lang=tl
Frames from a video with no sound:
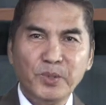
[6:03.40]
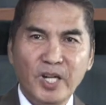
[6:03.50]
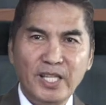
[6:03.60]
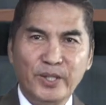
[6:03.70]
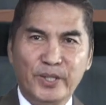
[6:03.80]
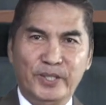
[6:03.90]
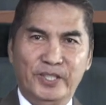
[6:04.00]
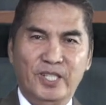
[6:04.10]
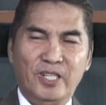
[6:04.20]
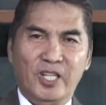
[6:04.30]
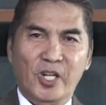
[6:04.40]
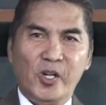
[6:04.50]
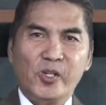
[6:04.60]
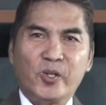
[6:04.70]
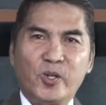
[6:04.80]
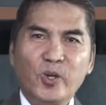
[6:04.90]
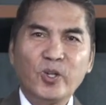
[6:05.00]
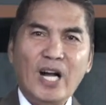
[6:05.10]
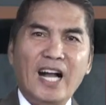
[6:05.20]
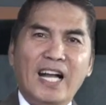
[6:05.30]
po ngayon,
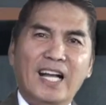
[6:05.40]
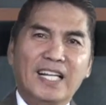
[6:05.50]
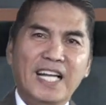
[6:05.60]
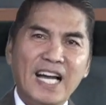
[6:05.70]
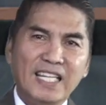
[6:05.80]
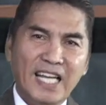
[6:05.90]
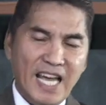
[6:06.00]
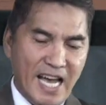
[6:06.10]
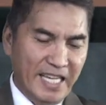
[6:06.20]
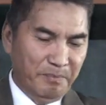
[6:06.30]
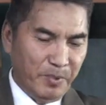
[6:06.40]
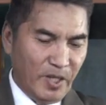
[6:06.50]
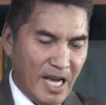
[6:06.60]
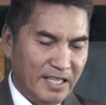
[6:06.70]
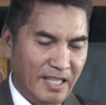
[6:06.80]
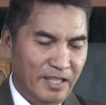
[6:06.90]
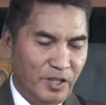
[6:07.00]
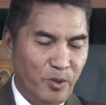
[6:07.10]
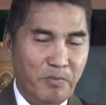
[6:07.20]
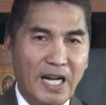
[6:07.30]
kung gagayahin po natin
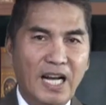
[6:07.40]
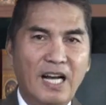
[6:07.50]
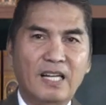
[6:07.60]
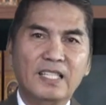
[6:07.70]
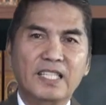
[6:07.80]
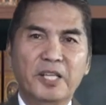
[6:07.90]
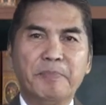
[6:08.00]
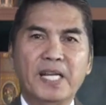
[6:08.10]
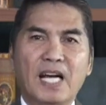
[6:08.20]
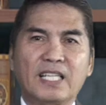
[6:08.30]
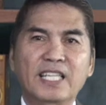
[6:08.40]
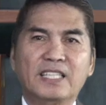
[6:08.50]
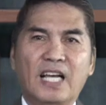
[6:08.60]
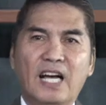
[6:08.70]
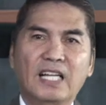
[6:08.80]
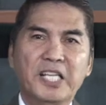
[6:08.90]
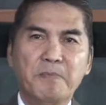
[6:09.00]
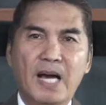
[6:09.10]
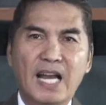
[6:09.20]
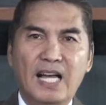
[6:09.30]
itong mga ipinakita ang
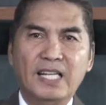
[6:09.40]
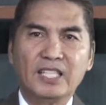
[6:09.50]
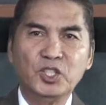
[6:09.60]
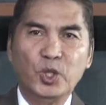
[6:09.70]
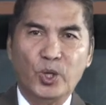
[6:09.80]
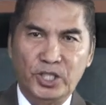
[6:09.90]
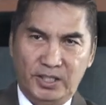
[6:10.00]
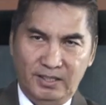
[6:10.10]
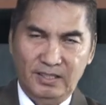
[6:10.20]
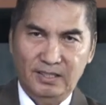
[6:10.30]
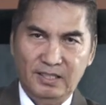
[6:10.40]
himala ng Diyos